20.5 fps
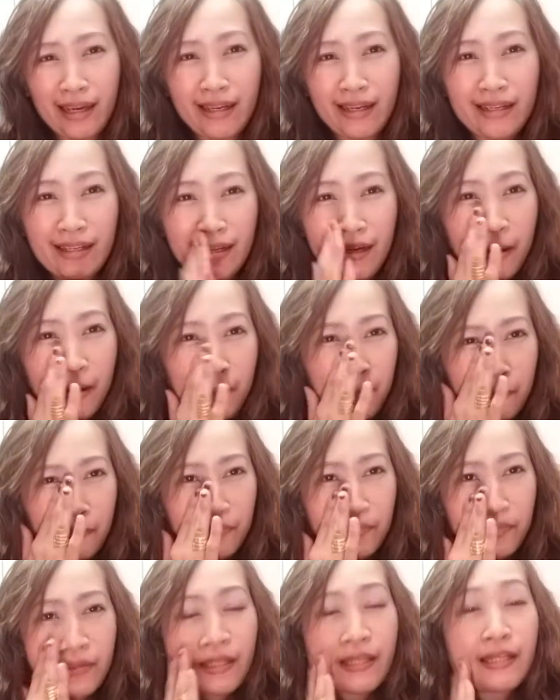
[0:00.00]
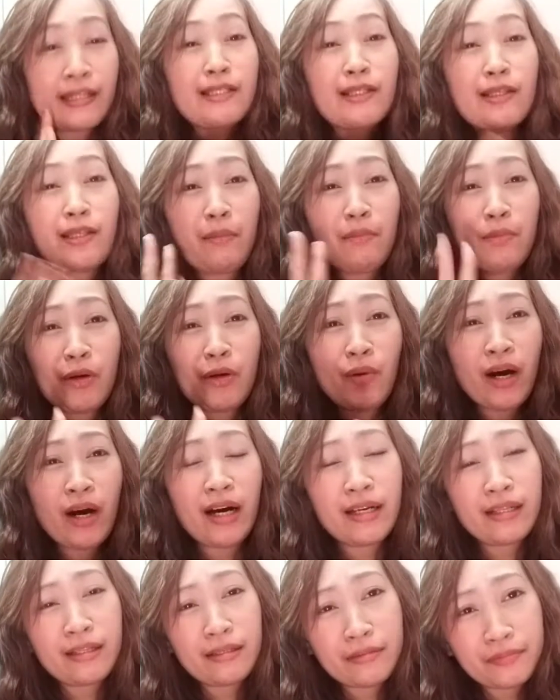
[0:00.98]
Manhid. So
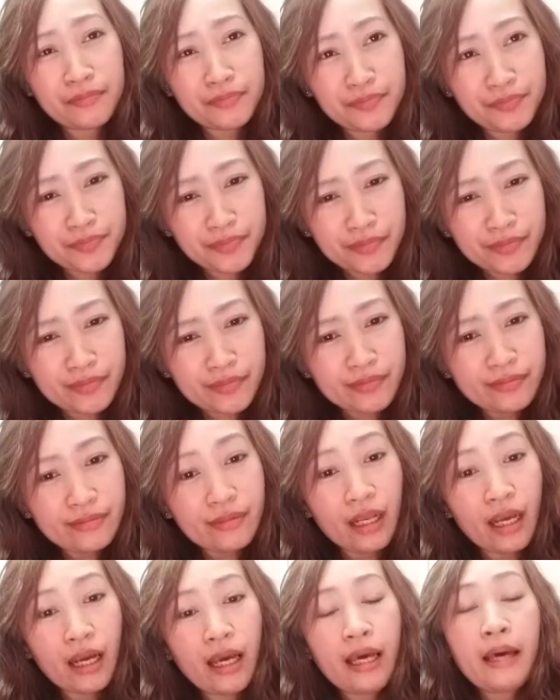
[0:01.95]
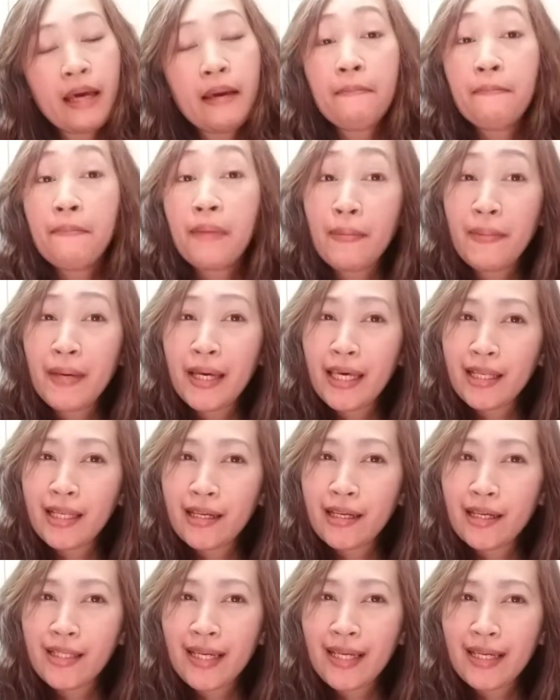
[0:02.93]
number one,
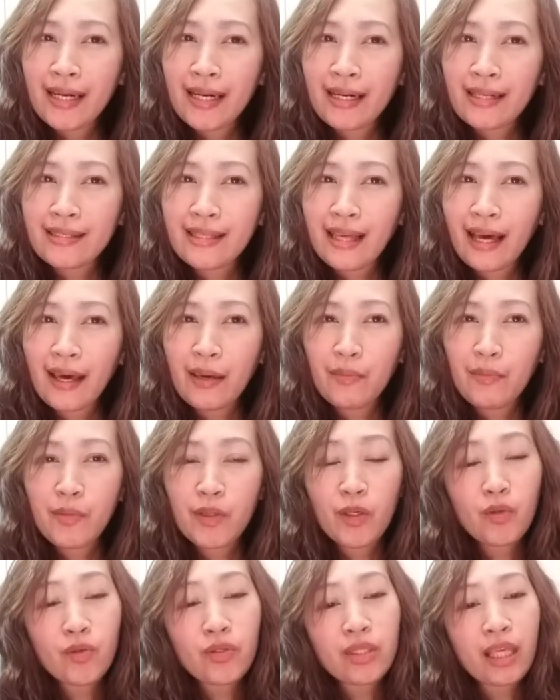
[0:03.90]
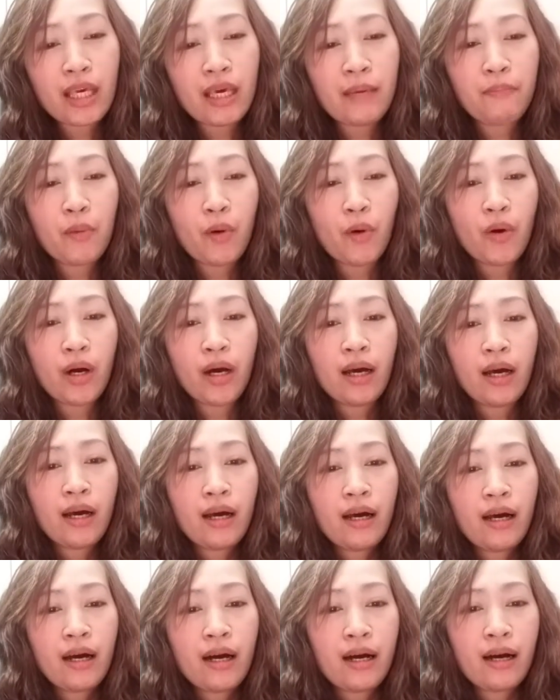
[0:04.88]
bibigyan kanya ng time, yung
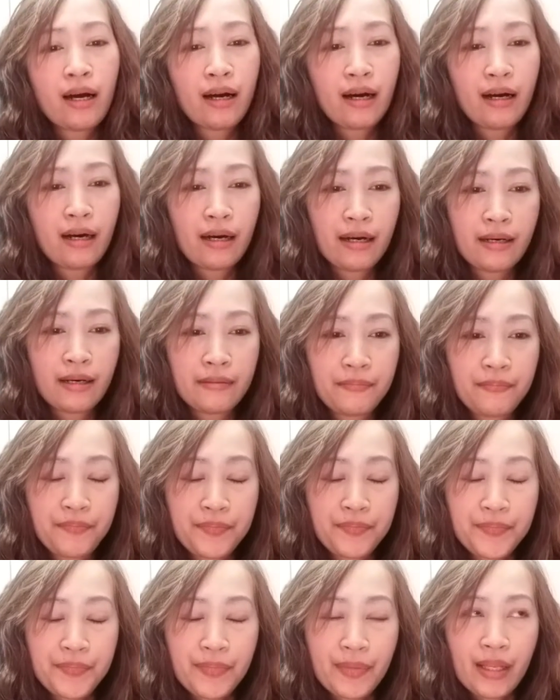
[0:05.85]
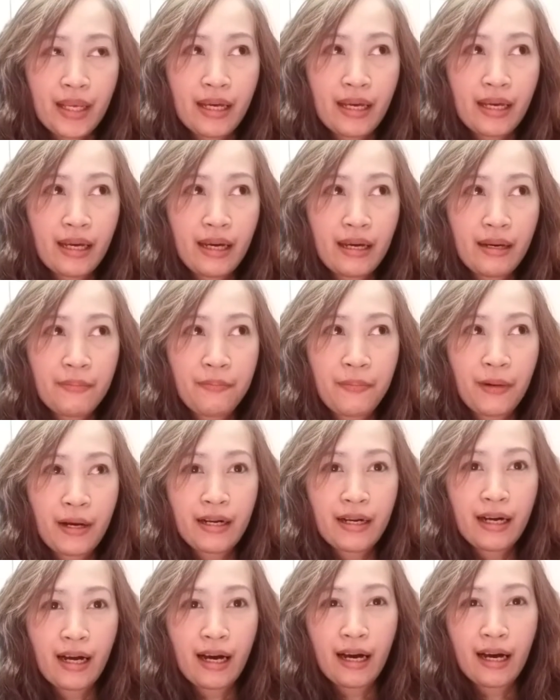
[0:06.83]
tipong uh,
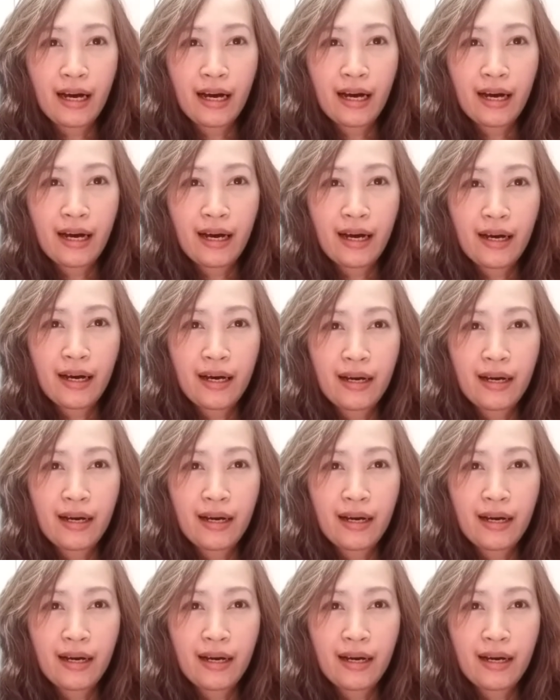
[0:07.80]
pagka